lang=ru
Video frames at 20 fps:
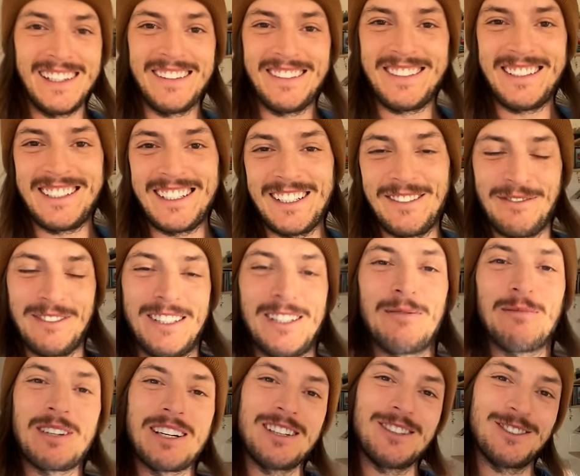Всем
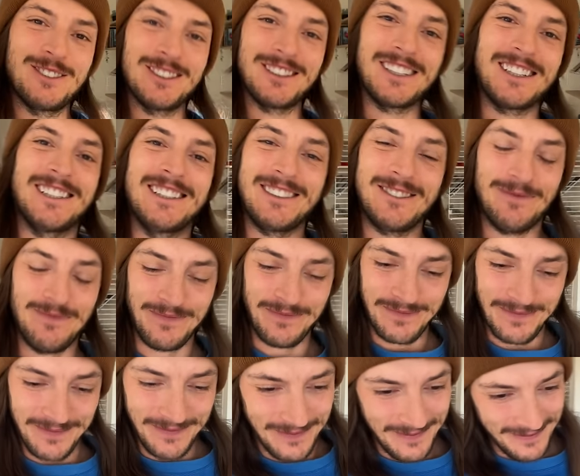доброе утро.
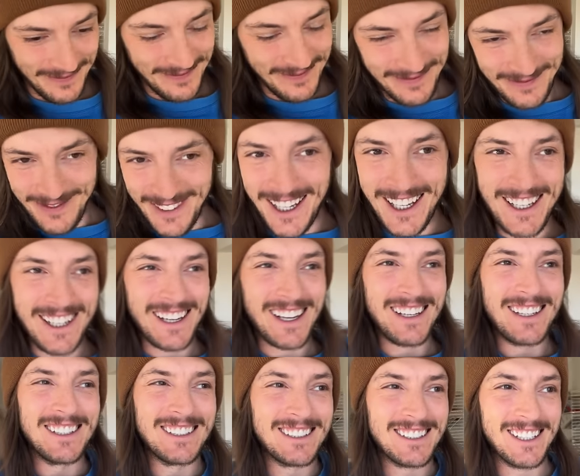Я
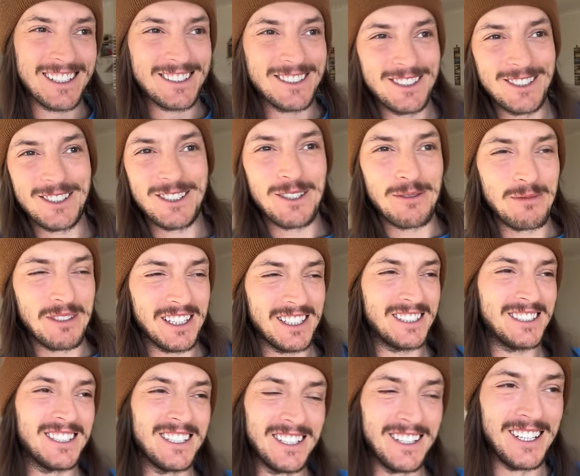не скажу, что мне
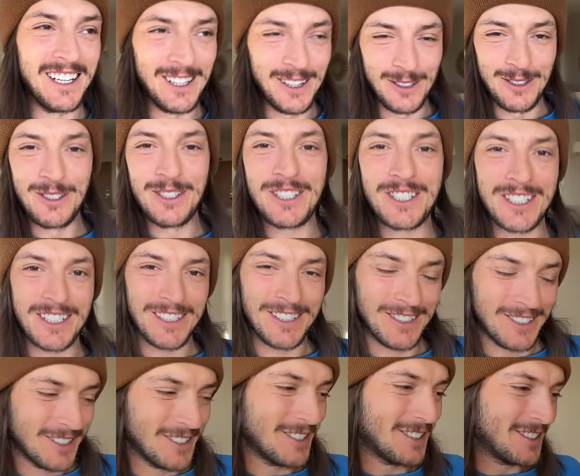сильно лучше,
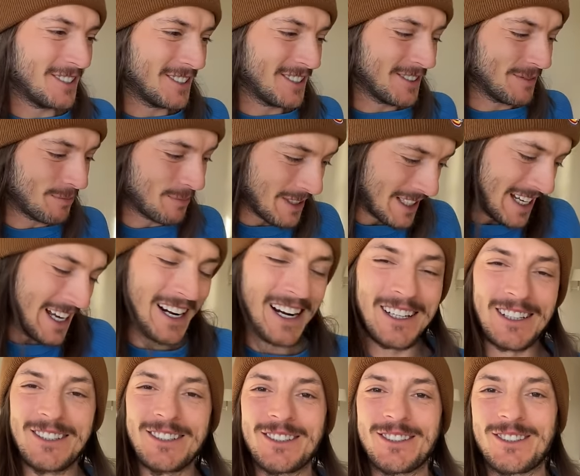но меня
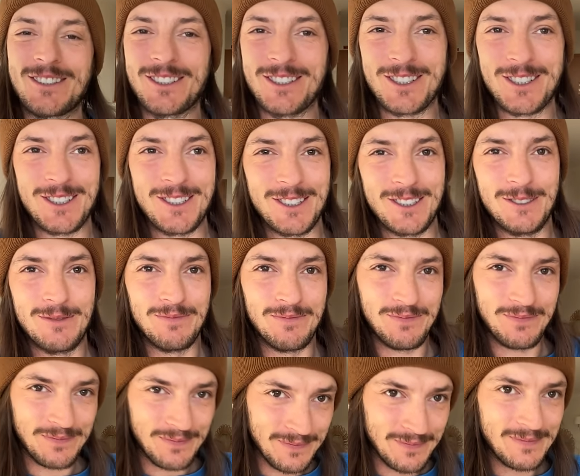радует то, что
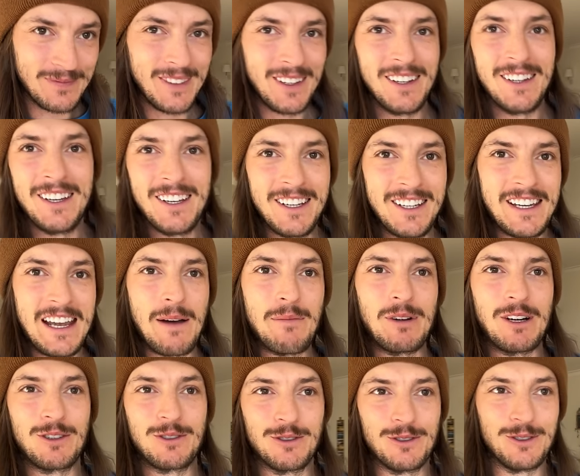я
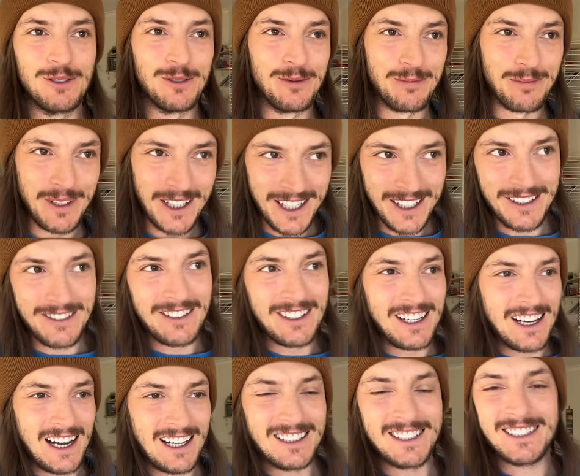могу
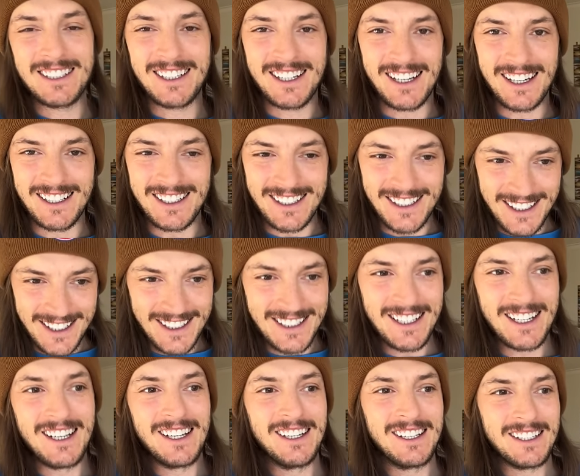передвигаться, ходить
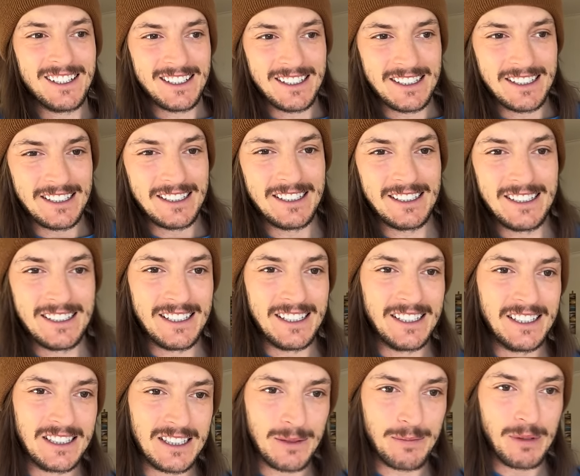и не
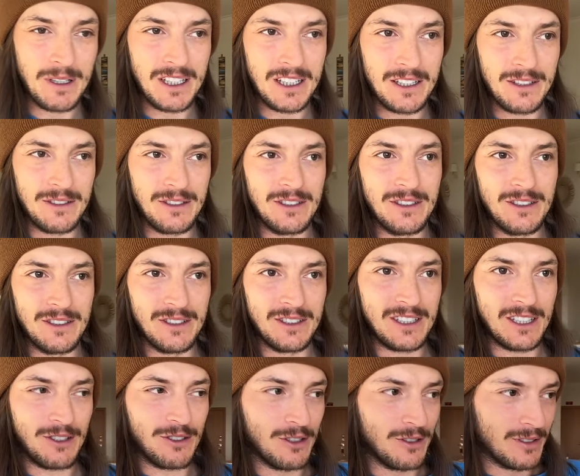испытываю
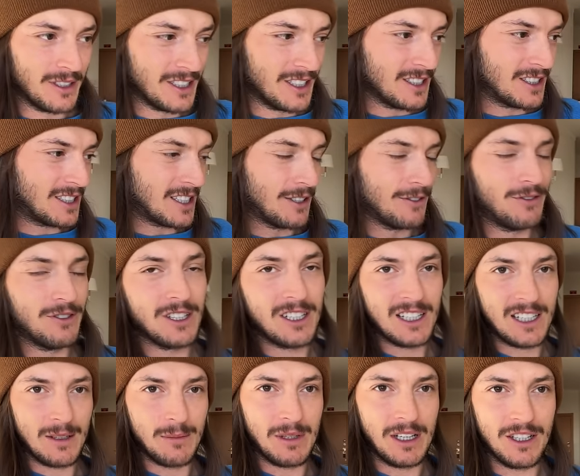такого
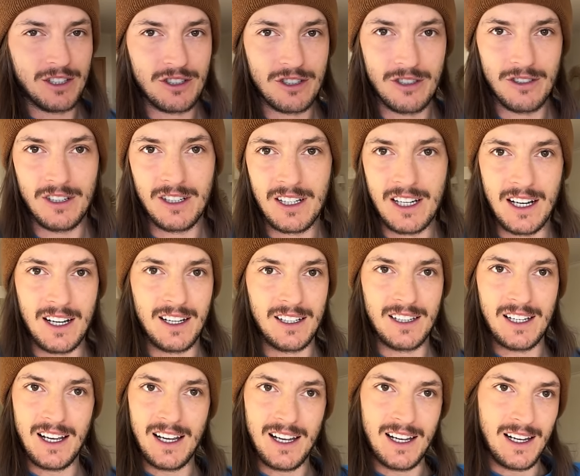дискомфорта большого,
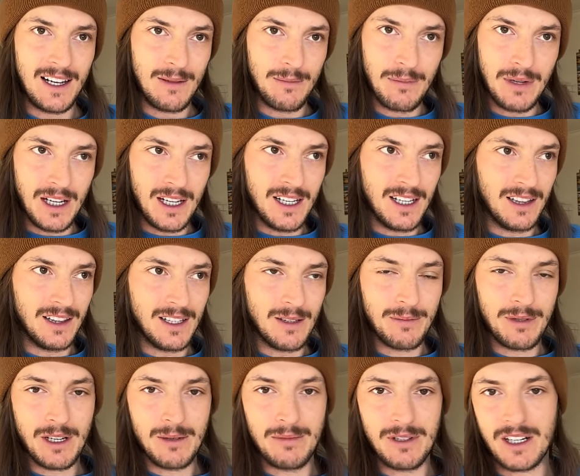когда я болел,
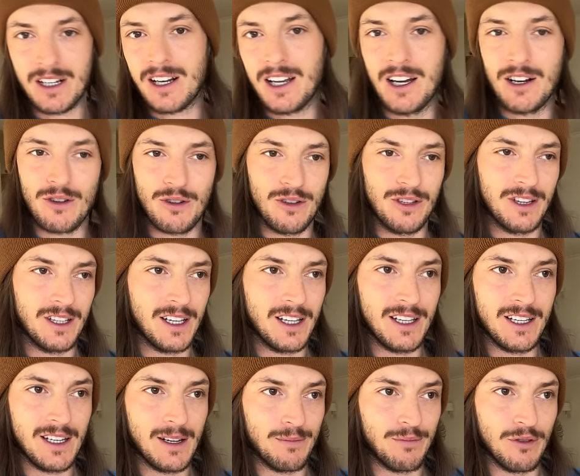например, короной.
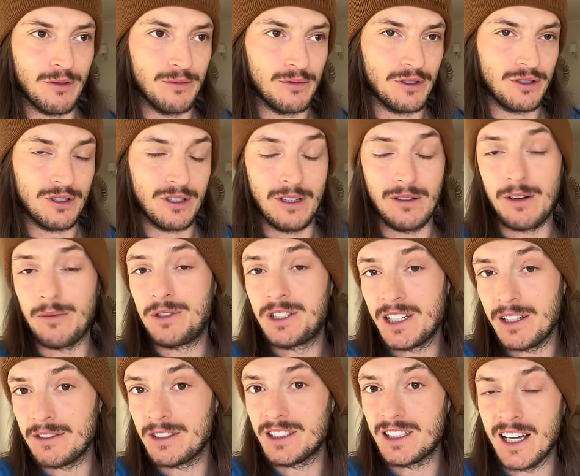Я помню, что я вообще
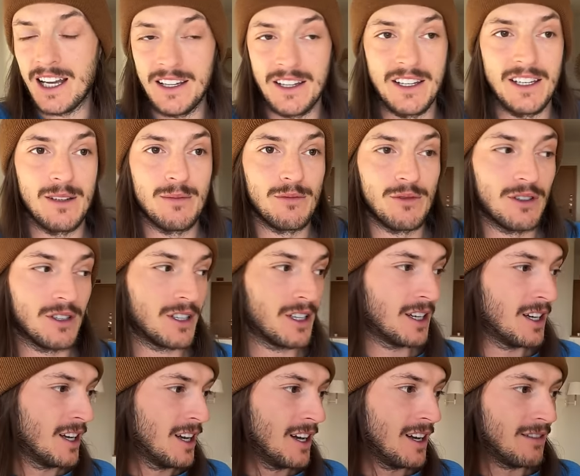встать не мог.
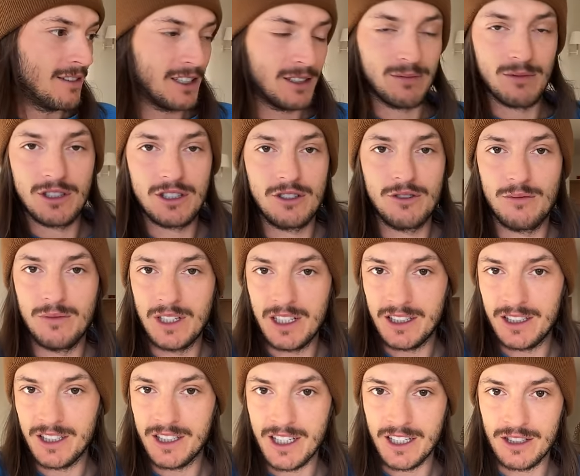Возможно, у меня
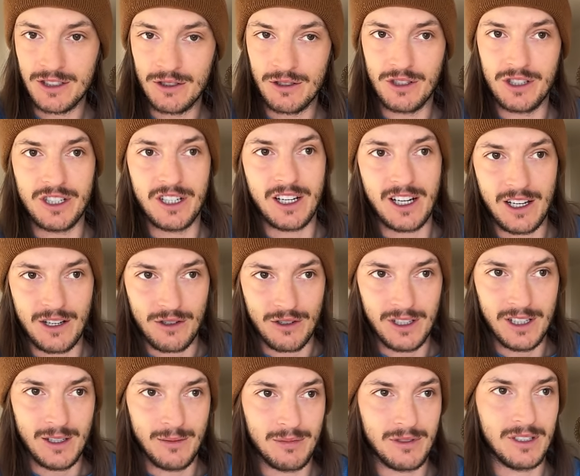сейчас тоже
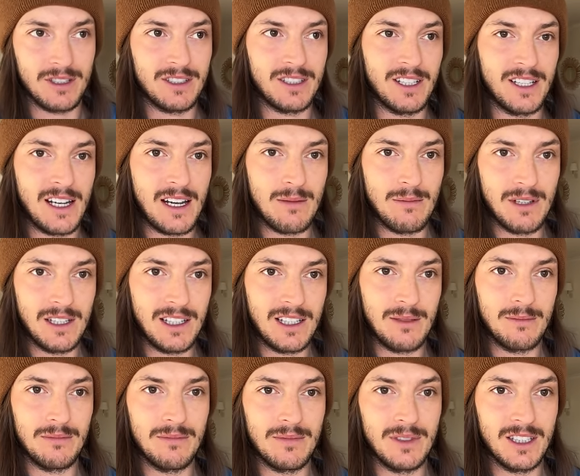корона, просто я об
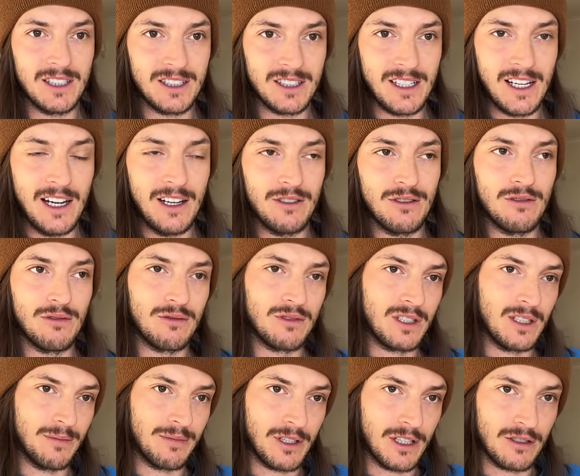этом не знаю, но уже
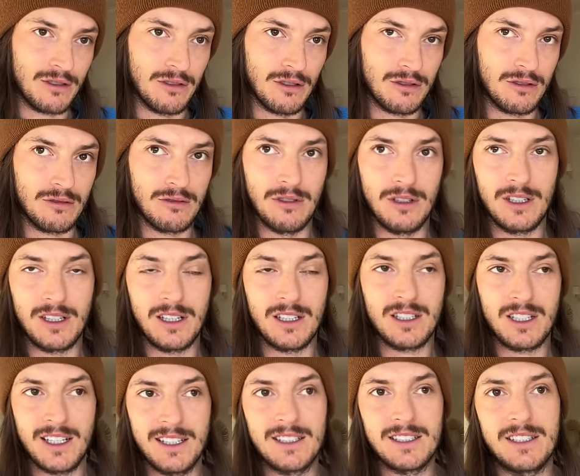прошло сколько?
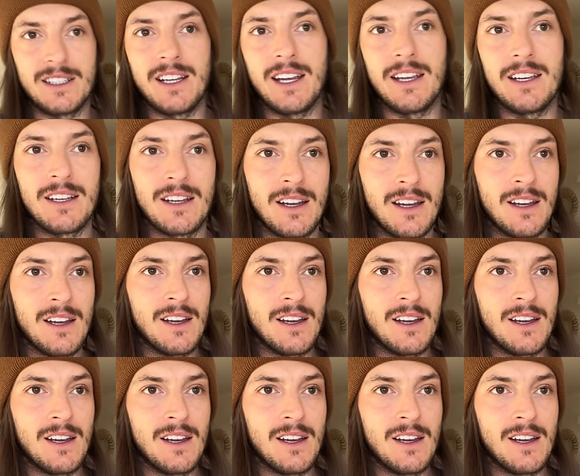Шесть дней.